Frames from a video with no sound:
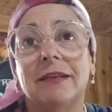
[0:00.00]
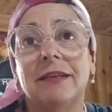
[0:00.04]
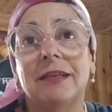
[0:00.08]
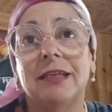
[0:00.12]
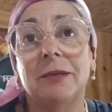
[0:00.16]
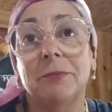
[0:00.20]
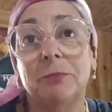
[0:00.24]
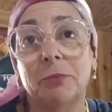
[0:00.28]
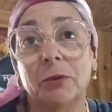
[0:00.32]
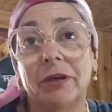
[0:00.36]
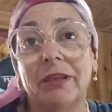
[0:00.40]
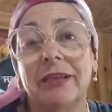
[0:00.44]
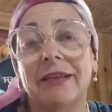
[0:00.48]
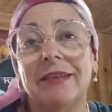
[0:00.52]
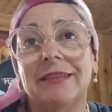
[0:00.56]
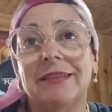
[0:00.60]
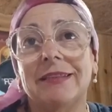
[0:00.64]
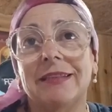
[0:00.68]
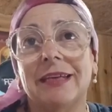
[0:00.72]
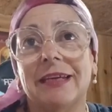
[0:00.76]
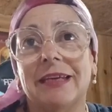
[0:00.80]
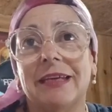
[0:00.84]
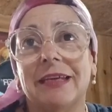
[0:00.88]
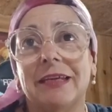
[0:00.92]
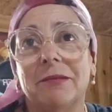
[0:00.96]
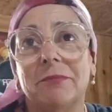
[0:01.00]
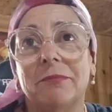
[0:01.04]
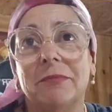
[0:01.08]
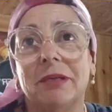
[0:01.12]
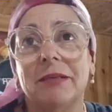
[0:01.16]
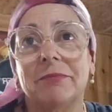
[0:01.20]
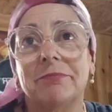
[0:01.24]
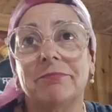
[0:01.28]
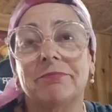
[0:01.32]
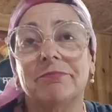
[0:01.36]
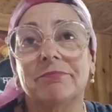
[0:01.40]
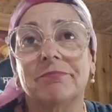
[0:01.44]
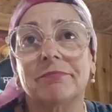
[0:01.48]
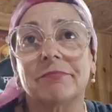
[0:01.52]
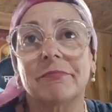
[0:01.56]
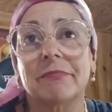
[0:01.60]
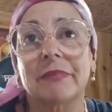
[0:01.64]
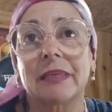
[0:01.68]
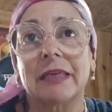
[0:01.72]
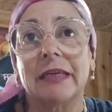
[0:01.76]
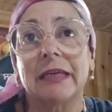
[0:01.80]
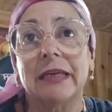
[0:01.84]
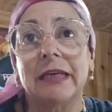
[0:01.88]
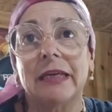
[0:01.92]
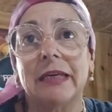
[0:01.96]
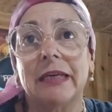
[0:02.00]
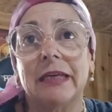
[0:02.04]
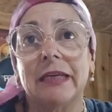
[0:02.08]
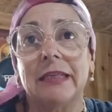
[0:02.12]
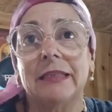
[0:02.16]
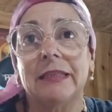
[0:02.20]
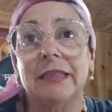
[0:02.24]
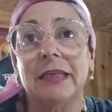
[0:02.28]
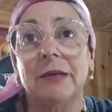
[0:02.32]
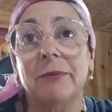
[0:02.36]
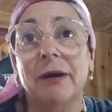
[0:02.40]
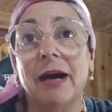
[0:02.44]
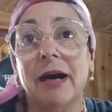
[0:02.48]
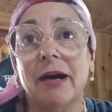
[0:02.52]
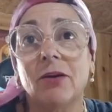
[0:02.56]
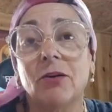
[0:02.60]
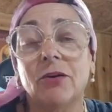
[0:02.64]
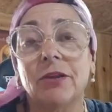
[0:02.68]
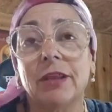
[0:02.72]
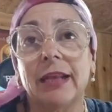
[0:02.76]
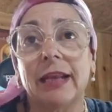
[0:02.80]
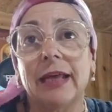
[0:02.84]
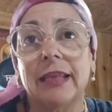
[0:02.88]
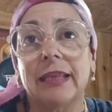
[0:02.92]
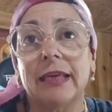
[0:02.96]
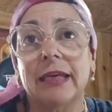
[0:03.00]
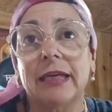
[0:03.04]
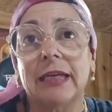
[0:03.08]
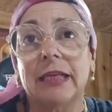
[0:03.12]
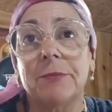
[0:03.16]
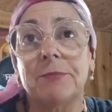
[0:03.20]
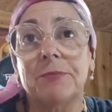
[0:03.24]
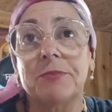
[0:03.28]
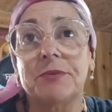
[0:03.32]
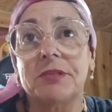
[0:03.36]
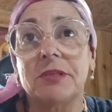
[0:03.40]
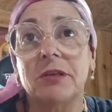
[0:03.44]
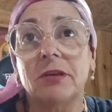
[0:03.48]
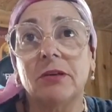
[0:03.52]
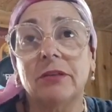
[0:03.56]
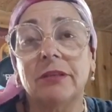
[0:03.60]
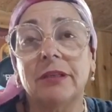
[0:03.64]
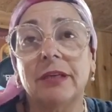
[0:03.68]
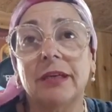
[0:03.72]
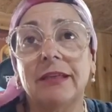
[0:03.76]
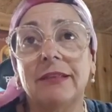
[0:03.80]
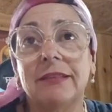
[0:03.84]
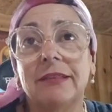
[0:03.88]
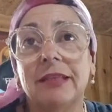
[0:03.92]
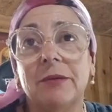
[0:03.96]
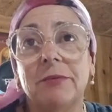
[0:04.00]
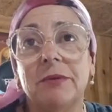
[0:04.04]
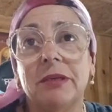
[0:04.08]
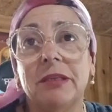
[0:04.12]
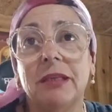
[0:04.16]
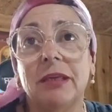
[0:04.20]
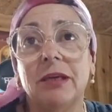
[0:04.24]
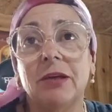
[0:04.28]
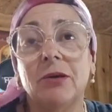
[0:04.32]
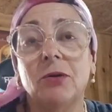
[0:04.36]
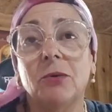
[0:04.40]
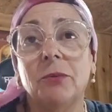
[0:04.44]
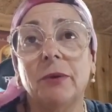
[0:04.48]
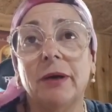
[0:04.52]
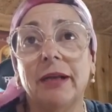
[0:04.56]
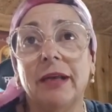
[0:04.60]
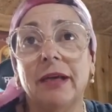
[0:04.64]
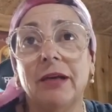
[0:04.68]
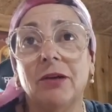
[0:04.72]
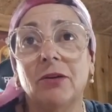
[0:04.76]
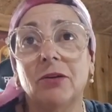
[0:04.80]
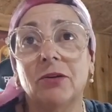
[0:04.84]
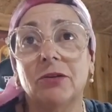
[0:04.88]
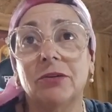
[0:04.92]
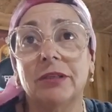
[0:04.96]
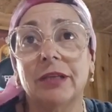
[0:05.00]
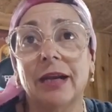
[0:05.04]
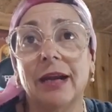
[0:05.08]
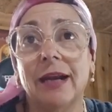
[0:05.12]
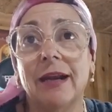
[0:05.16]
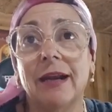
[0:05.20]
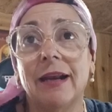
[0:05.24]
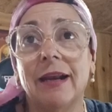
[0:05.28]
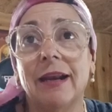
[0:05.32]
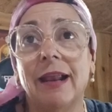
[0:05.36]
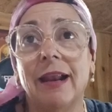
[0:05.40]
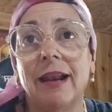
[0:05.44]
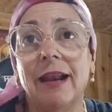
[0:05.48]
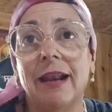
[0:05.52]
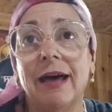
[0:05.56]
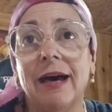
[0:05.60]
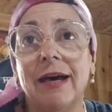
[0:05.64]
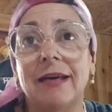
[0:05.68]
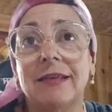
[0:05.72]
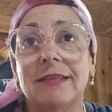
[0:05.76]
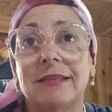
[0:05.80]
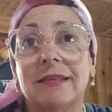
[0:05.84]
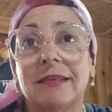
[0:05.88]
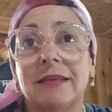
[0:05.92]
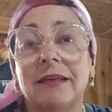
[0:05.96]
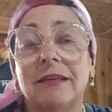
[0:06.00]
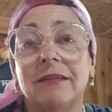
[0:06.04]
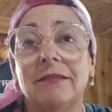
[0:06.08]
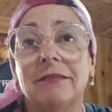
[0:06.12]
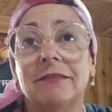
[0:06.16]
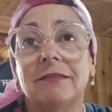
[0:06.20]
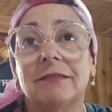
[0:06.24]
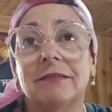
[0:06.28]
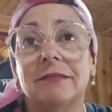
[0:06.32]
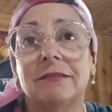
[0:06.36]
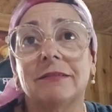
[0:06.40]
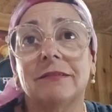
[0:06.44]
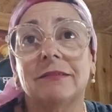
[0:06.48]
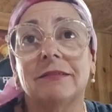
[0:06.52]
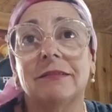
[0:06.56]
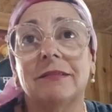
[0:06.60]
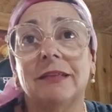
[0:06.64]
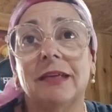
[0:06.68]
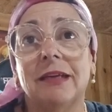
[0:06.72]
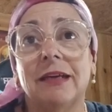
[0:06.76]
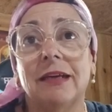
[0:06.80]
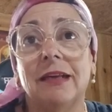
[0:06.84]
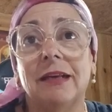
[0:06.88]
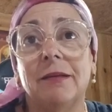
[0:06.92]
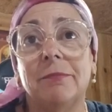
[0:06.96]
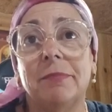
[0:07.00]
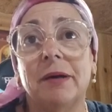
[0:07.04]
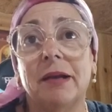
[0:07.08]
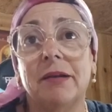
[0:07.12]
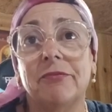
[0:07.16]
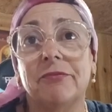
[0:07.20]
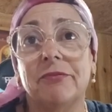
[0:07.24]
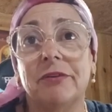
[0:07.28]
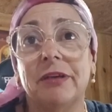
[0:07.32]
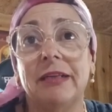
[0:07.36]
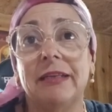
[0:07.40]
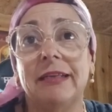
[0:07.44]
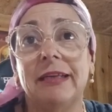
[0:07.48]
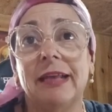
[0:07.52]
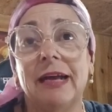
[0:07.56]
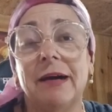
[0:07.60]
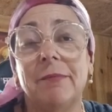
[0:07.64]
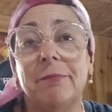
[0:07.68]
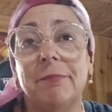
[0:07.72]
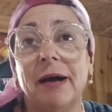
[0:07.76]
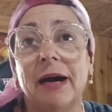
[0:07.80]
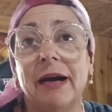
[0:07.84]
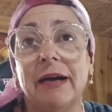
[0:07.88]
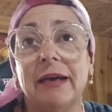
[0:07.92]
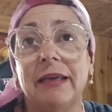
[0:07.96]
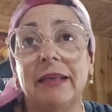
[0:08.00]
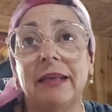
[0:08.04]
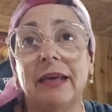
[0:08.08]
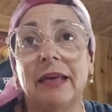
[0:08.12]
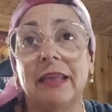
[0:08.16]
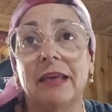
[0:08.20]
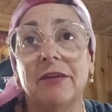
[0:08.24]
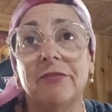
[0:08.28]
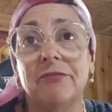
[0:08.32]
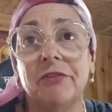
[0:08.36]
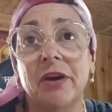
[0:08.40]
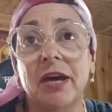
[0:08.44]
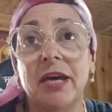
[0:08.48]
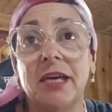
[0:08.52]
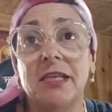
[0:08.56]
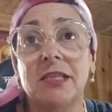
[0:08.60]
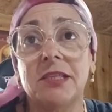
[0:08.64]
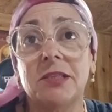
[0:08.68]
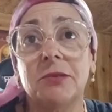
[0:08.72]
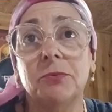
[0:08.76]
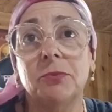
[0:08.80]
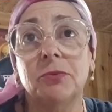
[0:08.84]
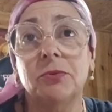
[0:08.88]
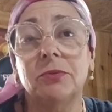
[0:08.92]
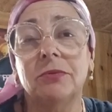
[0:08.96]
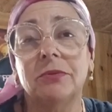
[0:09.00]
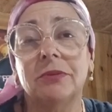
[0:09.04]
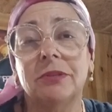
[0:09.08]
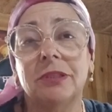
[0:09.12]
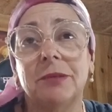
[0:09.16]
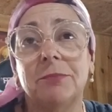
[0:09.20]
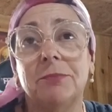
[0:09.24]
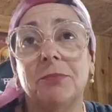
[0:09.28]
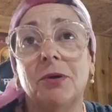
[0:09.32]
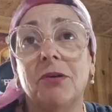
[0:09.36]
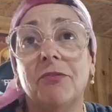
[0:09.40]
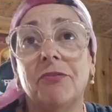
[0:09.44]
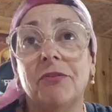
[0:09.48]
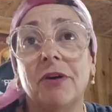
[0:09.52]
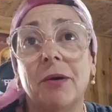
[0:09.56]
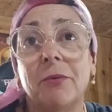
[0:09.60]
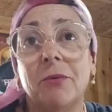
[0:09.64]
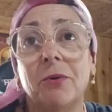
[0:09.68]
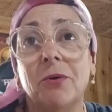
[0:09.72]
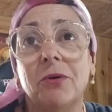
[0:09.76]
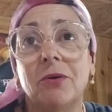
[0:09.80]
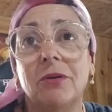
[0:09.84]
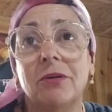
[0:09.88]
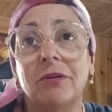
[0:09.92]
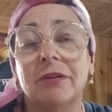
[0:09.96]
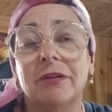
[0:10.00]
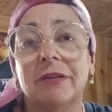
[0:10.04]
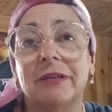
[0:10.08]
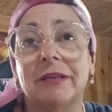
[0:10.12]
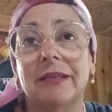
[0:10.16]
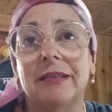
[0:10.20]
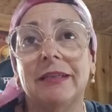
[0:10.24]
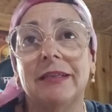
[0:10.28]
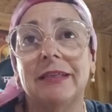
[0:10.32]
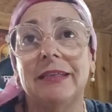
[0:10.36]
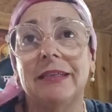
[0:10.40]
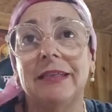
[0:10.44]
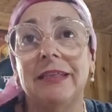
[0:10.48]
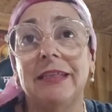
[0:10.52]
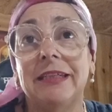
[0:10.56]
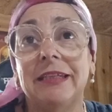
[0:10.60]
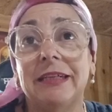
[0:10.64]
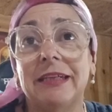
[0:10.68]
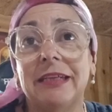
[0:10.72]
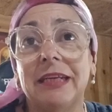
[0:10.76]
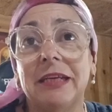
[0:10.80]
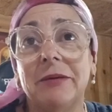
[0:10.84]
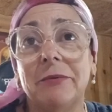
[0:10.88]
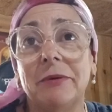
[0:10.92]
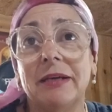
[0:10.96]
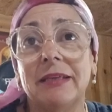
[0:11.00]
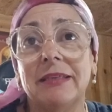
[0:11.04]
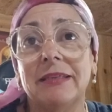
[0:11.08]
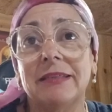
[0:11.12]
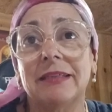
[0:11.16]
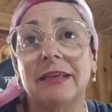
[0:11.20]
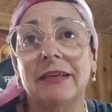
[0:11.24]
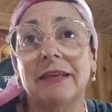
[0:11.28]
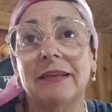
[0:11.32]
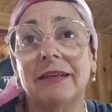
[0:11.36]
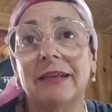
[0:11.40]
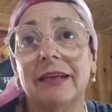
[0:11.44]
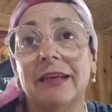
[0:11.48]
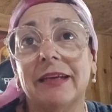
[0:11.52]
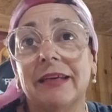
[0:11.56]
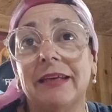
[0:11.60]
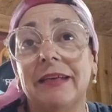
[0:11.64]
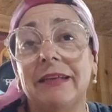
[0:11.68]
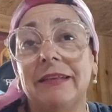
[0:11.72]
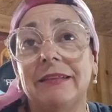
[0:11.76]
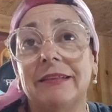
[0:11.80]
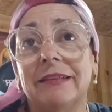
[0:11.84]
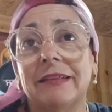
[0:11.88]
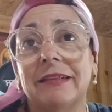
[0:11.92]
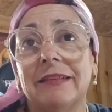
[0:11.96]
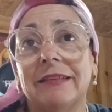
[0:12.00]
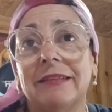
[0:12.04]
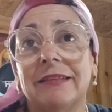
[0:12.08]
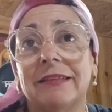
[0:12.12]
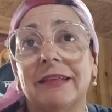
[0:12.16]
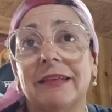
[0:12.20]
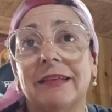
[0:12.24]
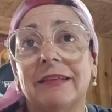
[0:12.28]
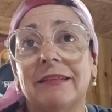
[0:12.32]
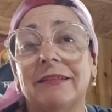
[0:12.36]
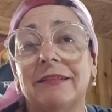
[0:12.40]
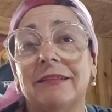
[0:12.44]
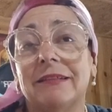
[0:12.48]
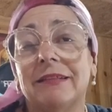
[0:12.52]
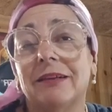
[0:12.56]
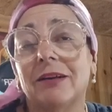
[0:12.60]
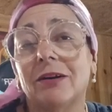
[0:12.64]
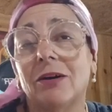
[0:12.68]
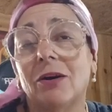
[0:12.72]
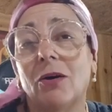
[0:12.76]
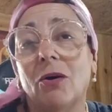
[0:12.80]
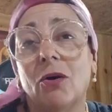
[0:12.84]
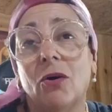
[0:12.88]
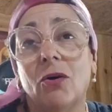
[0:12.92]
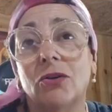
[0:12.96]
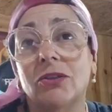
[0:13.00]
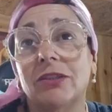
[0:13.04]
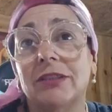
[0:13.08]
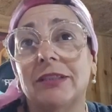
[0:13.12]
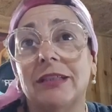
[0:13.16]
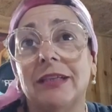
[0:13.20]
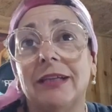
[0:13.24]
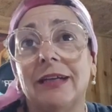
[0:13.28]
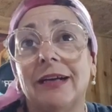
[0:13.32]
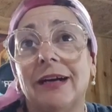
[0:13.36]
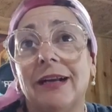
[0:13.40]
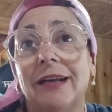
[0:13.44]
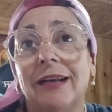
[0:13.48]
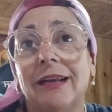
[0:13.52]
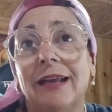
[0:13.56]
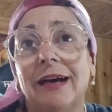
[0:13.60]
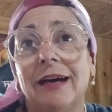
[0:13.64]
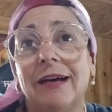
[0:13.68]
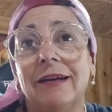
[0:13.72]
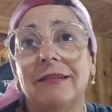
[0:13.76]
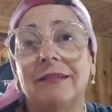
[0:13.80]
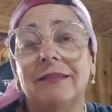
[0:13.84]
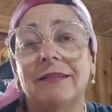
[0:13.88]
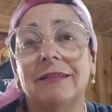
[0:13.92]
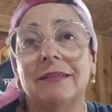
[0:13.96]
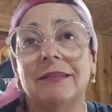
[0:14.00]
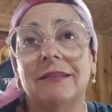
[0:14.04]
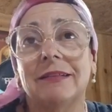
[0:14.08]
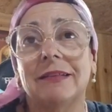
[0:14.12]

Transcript: y pueden seguirme. Debajo de la descripción de este video van a encontrar el enlace del perfil de la página de Facebook y por favor inscríbanse, regístrense o síganla